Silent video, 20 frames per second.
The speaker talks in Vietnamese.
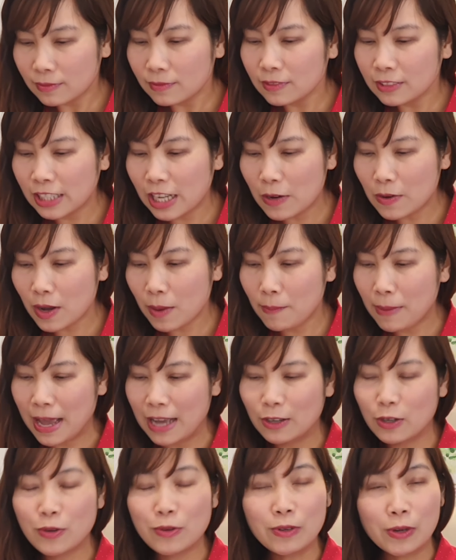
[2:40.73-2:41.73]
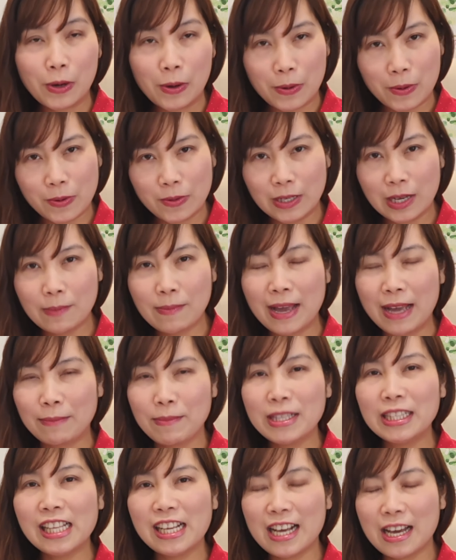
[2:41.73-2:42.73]
Nếu các bạn Google, các bạn
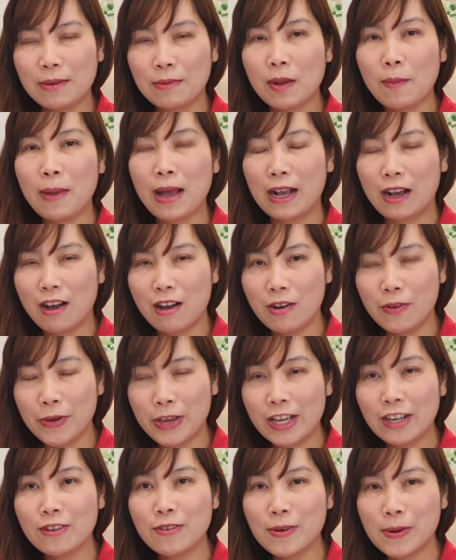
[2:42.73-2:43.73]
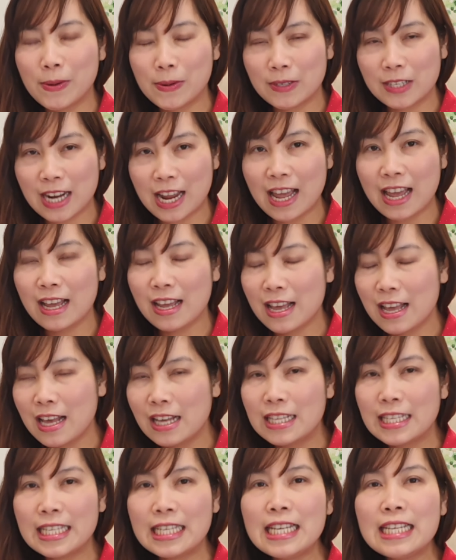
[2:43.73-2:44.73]
biết tiếng Anh, các bạn có quyền Google ra
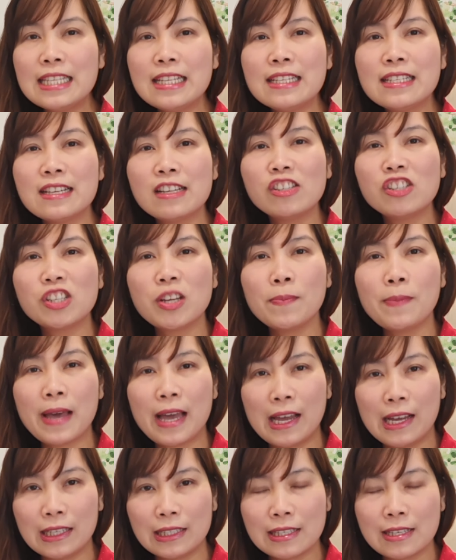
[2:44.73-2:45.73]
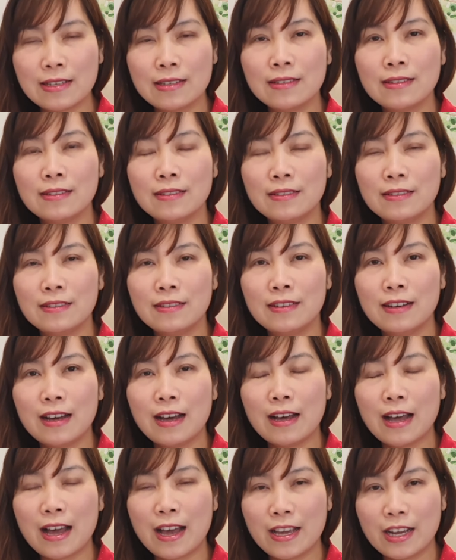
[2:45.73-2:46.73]
Citizenship Act
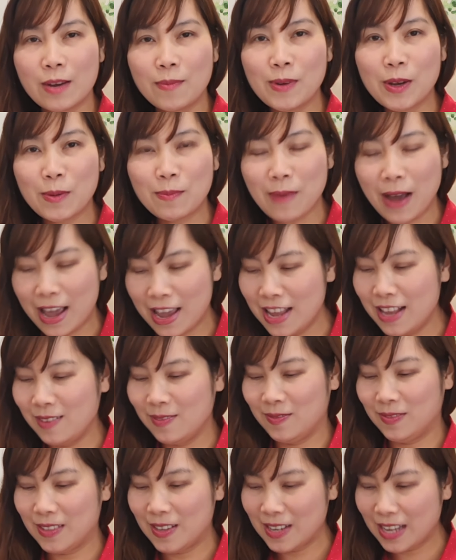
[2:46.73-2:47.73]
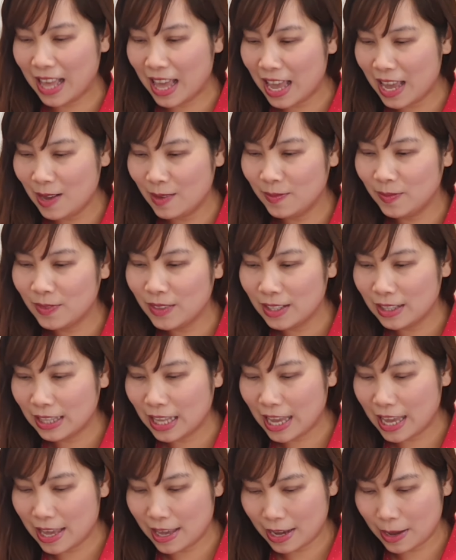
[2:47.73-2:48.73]
2007. Ok?
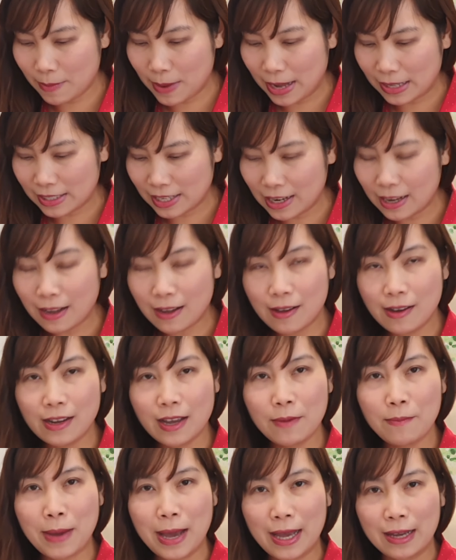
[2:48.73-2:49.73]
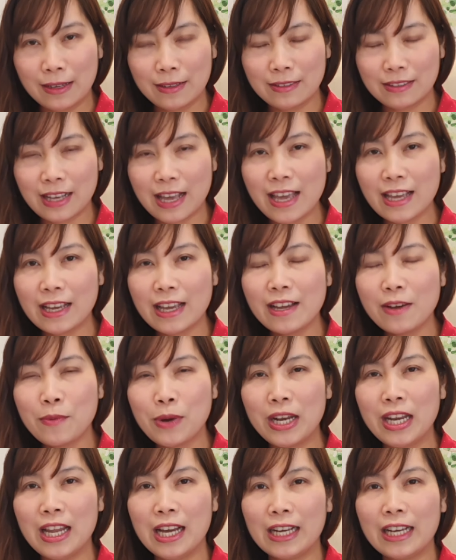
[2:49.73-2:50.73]
thì các bạn sẽ có cái bằng cái cái
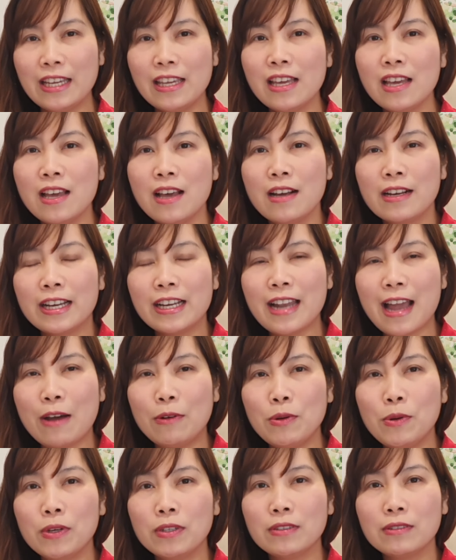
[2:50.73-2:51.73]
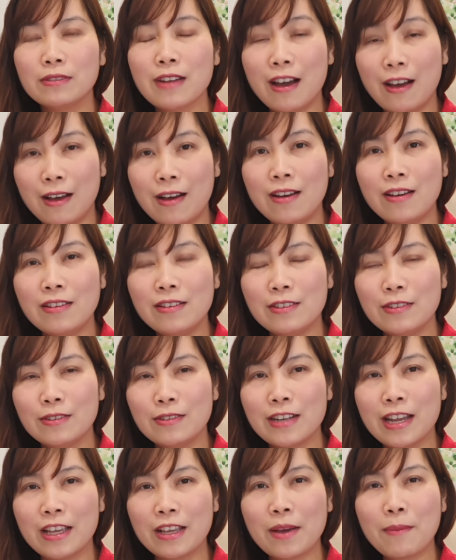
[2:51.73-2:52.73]
gọi là cái cái đạo luật đó
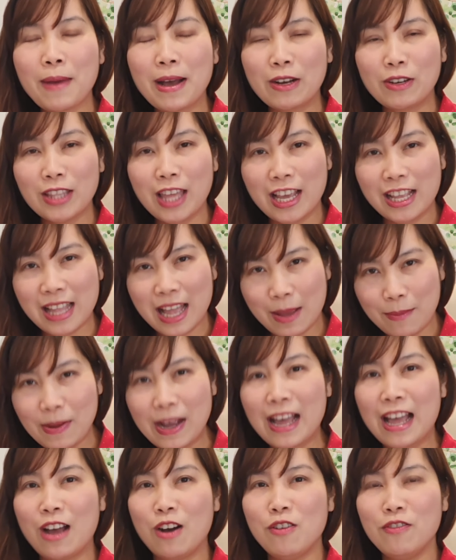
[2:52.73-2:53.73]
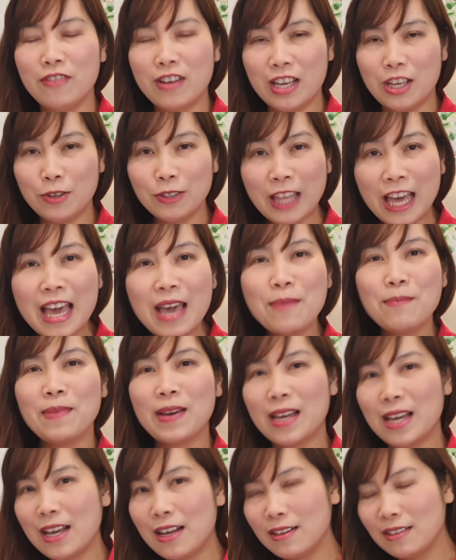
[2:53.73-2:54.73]
để các bạn có thể tham khảo và hiểu thêm
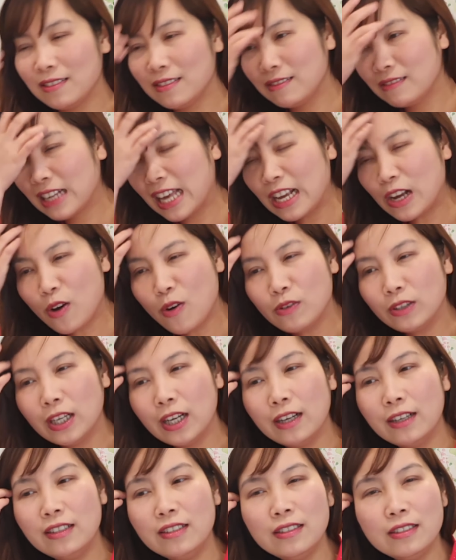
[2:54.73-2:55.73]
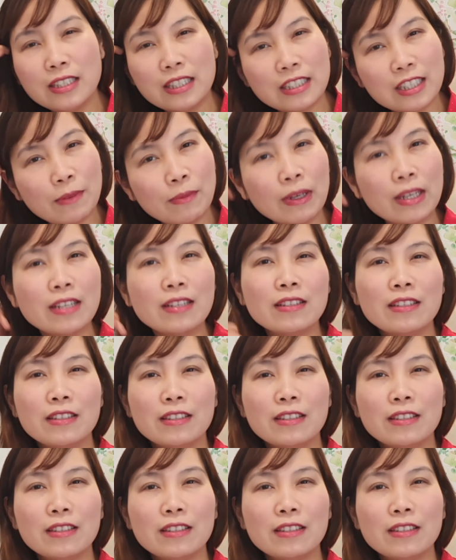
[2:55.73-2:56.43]
ha cái ngôn ngữ trong cái